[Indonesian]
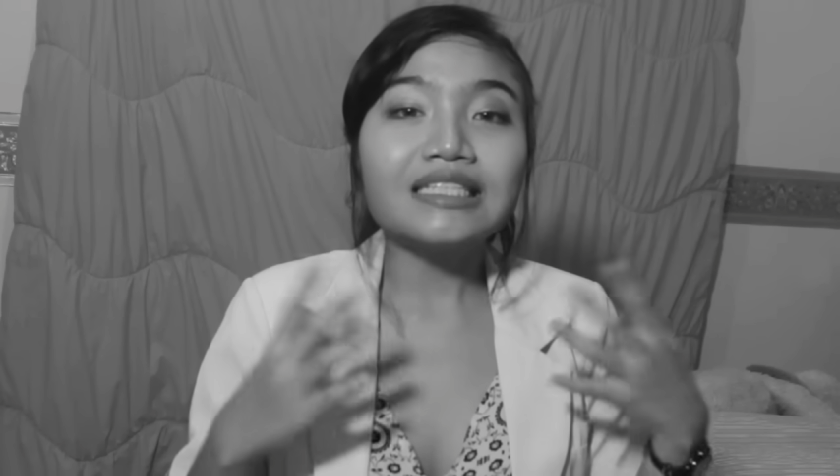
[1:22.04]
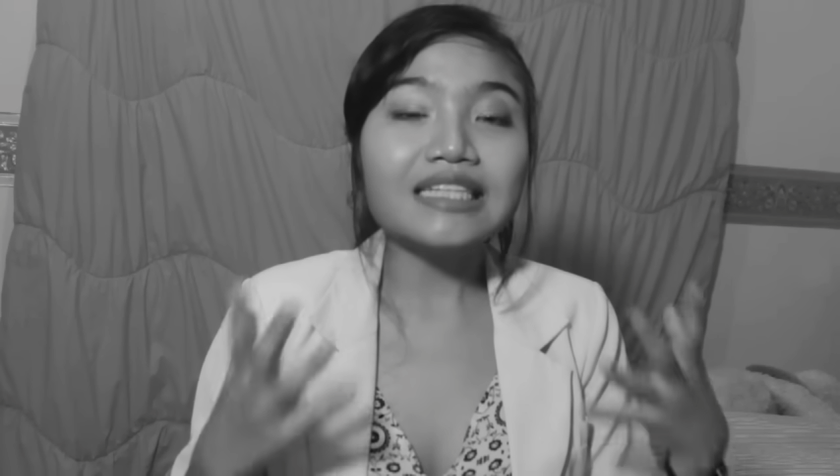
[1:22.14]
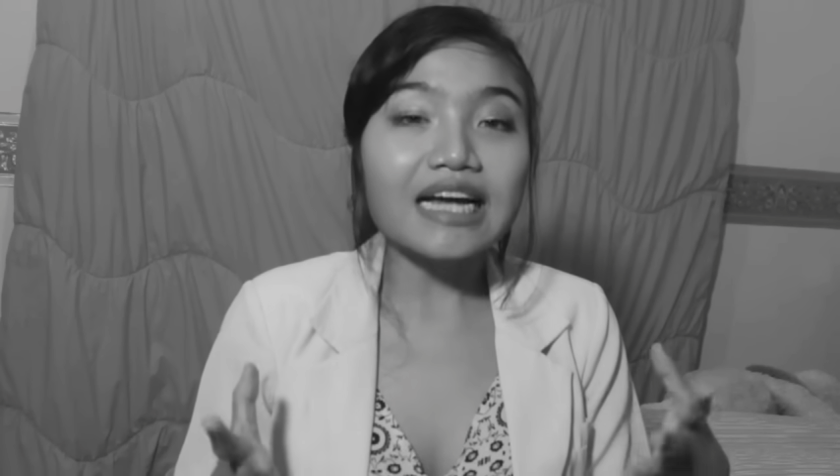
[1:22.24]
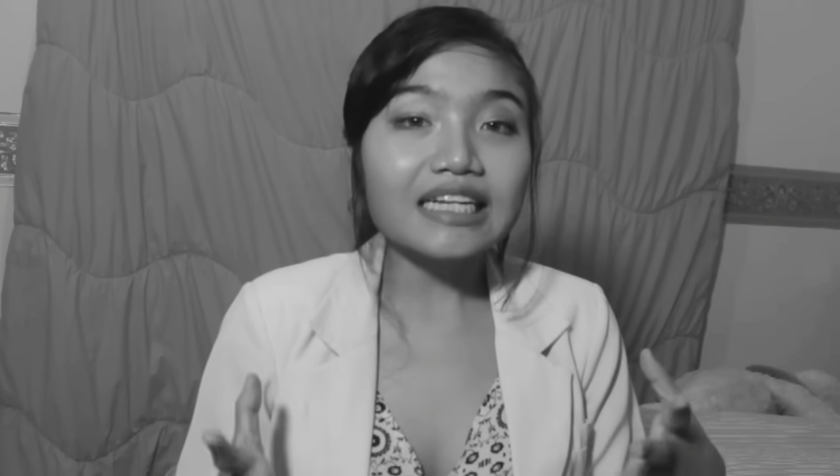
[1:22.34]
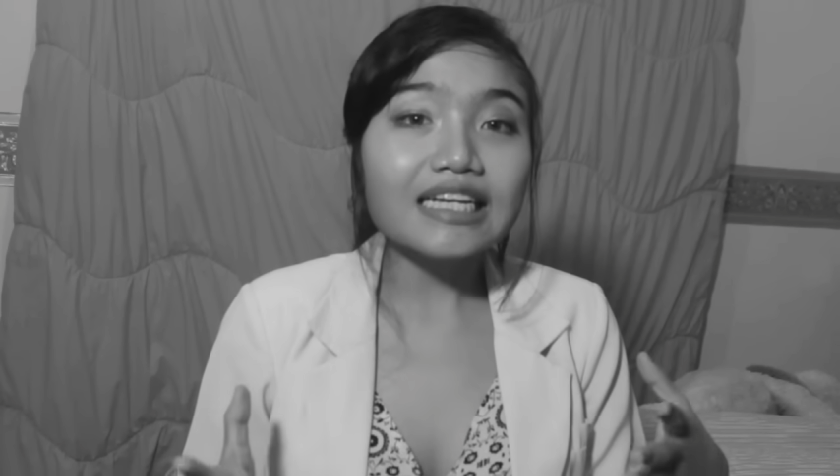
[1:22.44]

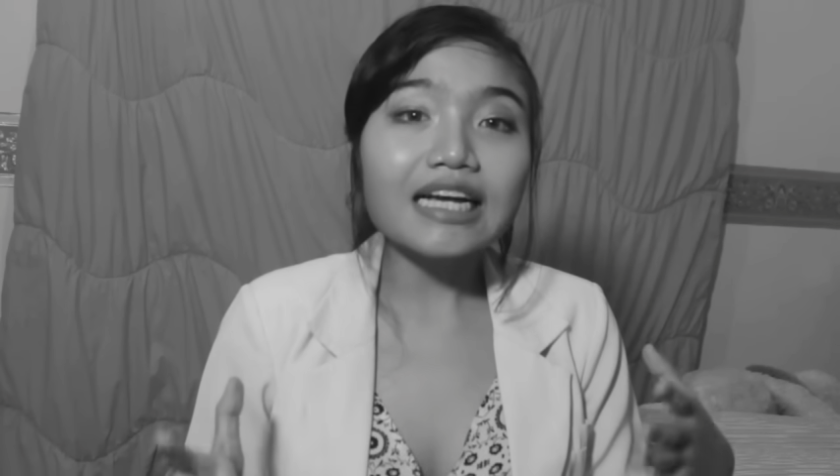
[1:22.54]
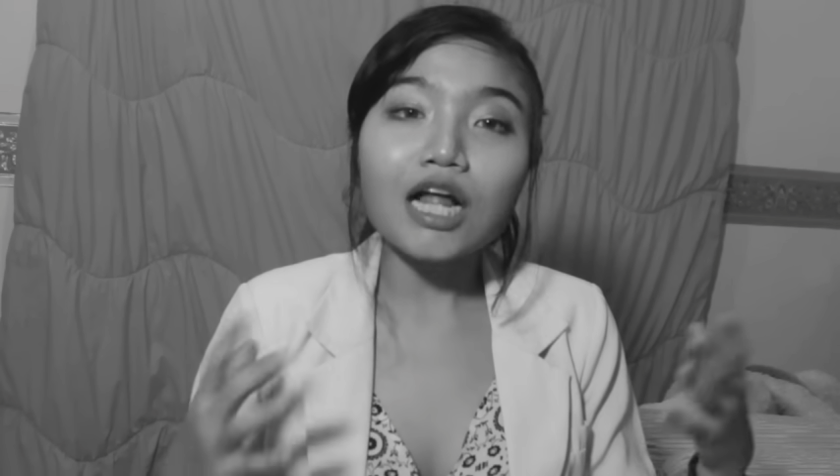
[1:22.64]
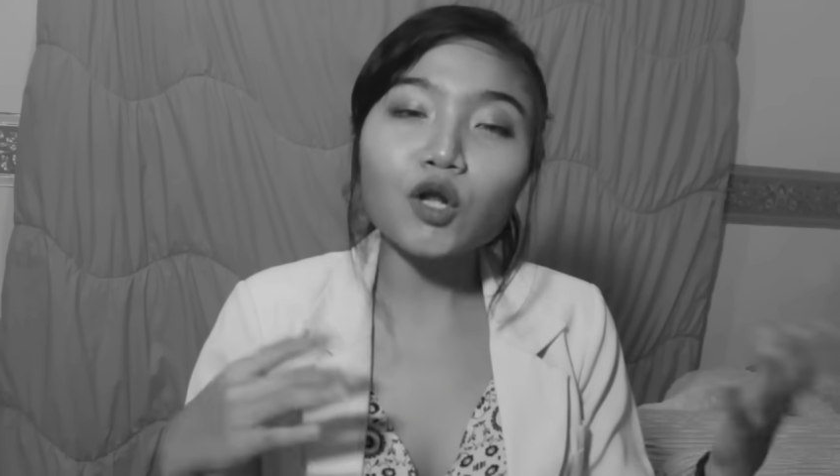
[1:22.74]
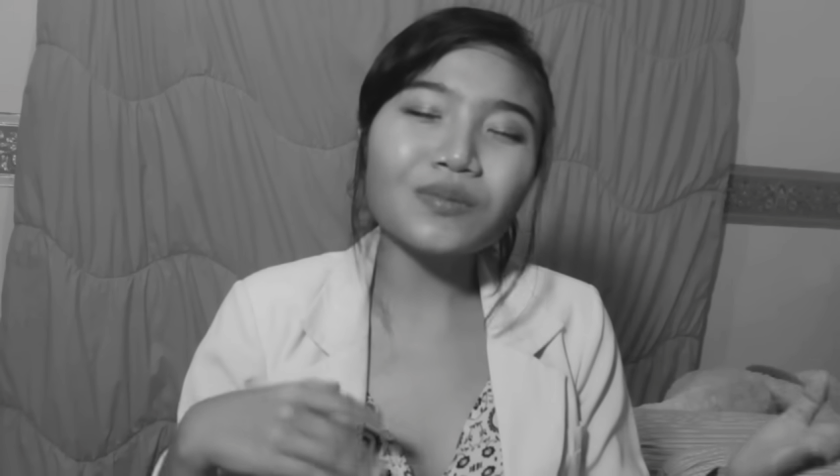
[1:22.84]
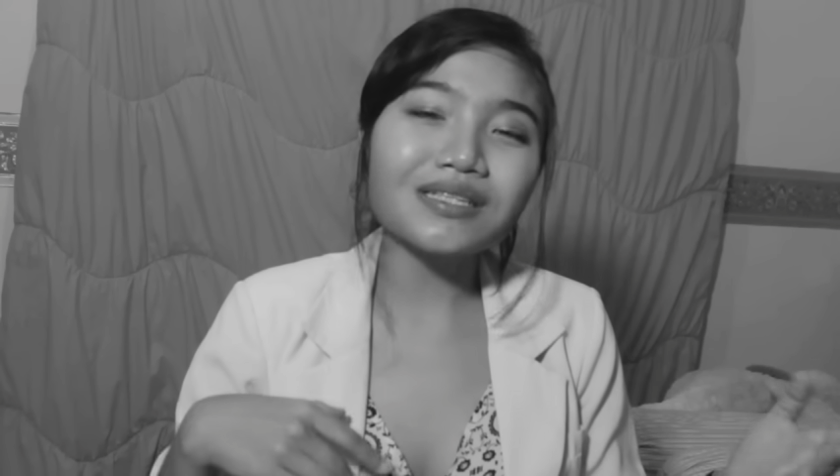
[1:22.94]
Jadi
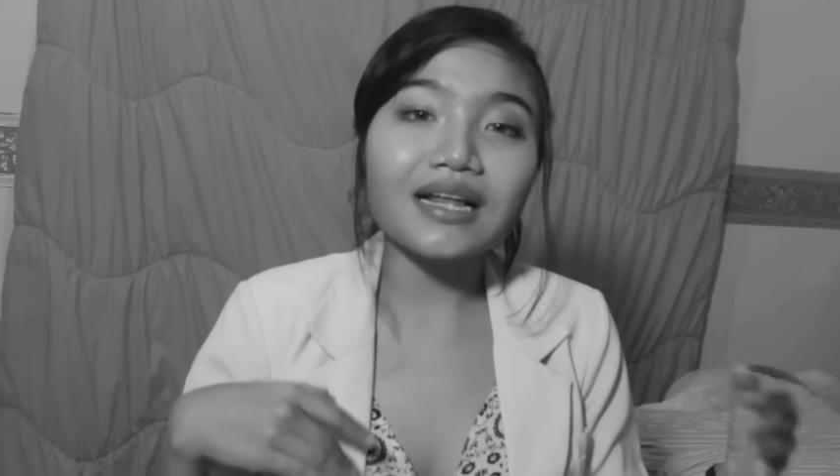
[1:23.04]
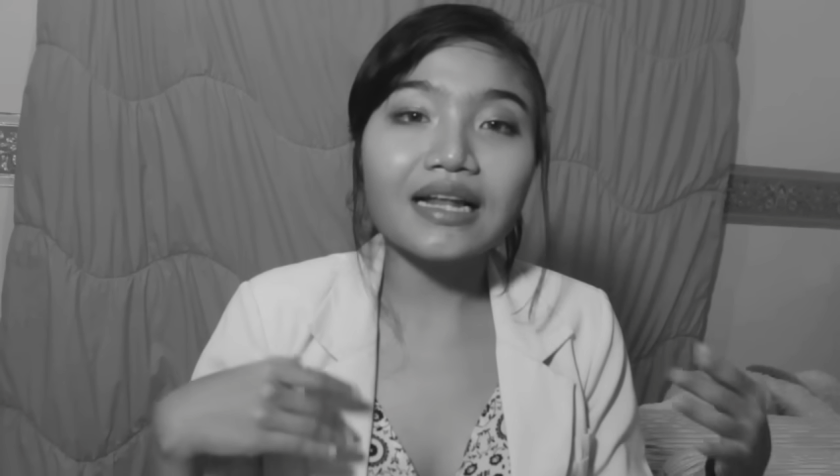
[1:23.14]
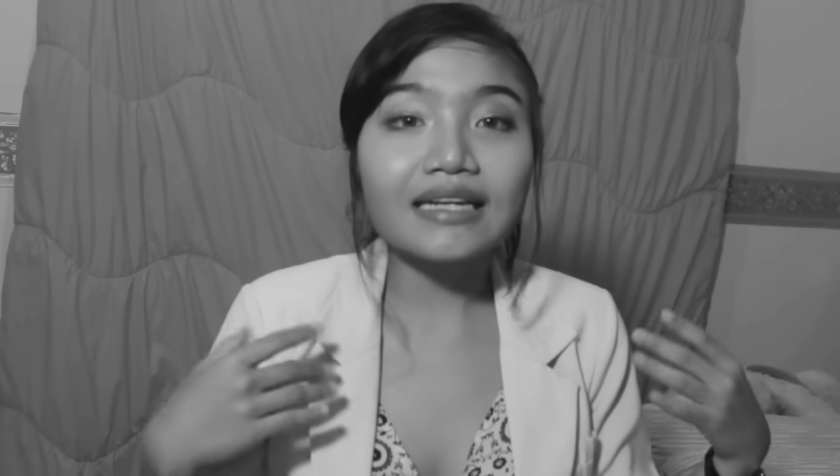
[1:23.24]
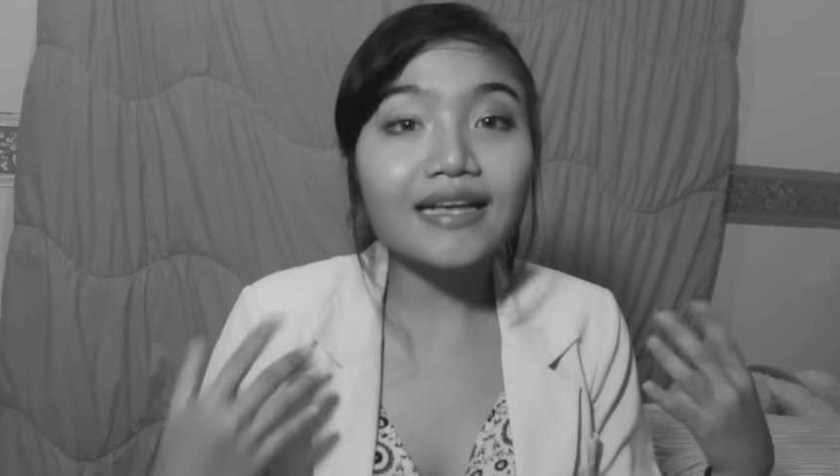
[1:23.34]
kalau misalnya